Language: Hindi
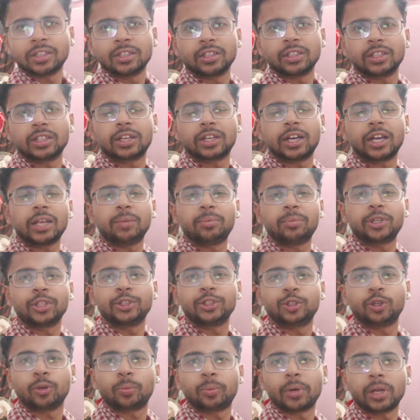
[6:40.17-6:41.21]
ये गरीब की
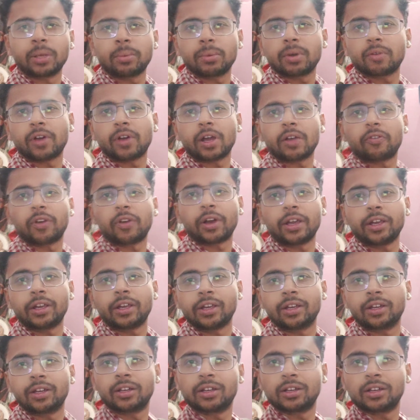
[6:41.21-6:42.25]
झोपड़ी में वाईफाई
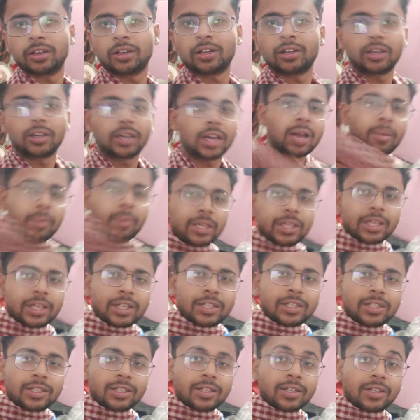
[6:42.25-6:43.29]
क्या भैया
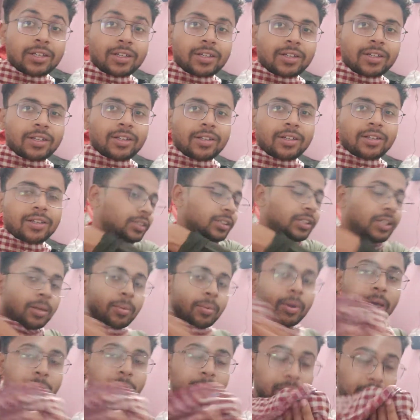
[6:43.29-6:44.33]
जी ये
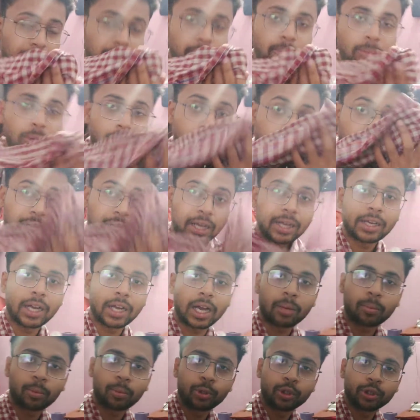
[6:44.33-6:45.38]
भाई मैंने अपना रखा है
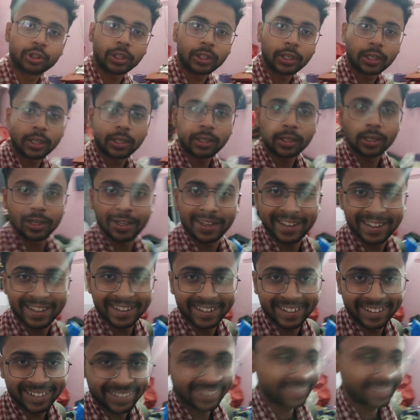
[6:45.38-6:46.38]
नाक पोछने के लिए